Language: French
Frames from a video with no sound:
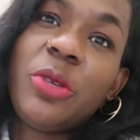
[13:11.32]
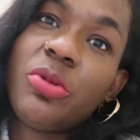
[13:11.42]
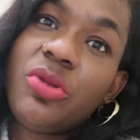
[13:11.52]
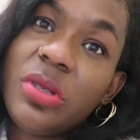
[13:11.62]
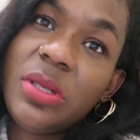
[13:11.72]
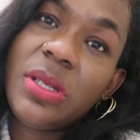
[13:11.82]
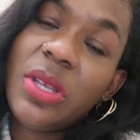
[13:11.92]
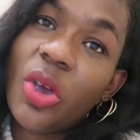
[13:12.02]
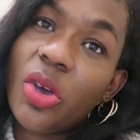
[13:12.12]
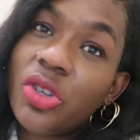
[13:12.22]
je me suis
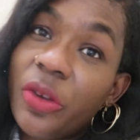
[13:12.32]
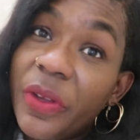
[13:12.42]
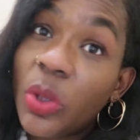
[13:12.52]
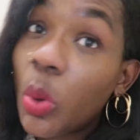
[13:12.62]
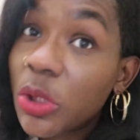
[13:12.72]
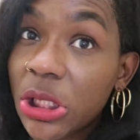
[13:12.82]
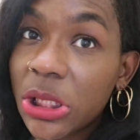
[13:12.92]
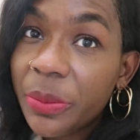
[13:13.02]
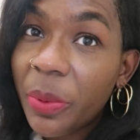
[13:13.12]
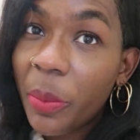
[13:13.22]
dit, euh, je fais trop de
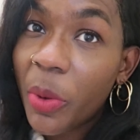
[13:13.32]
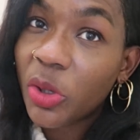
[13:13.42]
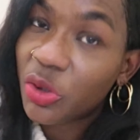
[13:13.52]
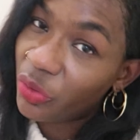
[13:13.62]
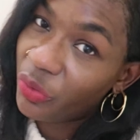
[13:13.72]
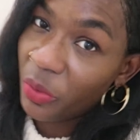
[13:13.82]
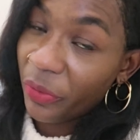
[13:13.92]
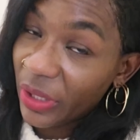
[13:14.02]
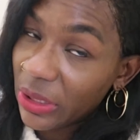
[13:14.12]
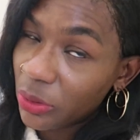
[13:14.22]
chichi quand je veux me
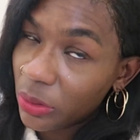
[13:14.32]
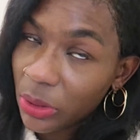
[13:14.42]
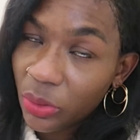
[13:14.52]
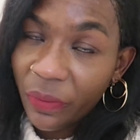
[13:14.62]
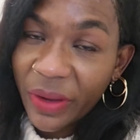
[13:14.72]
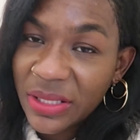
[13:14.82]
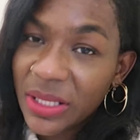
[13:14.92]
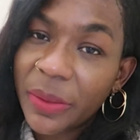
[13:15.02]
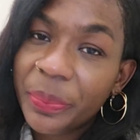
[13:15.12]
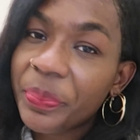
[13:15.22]
faire les ongles et tout.
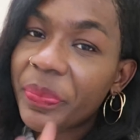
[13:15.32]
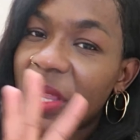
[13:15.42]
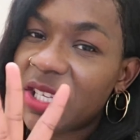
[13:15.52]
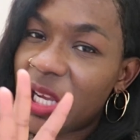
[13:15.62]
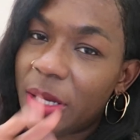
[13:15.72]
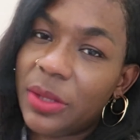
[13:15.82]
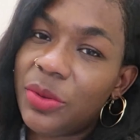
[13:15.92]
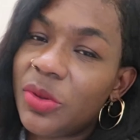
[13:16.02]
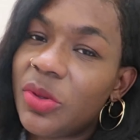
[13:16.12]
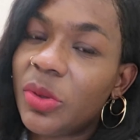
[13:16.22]
Vas-y, j'arrête
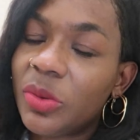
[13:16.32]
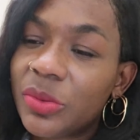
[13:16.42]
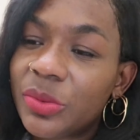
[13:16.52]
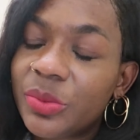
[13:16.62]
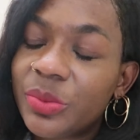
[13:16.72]
deux secondes.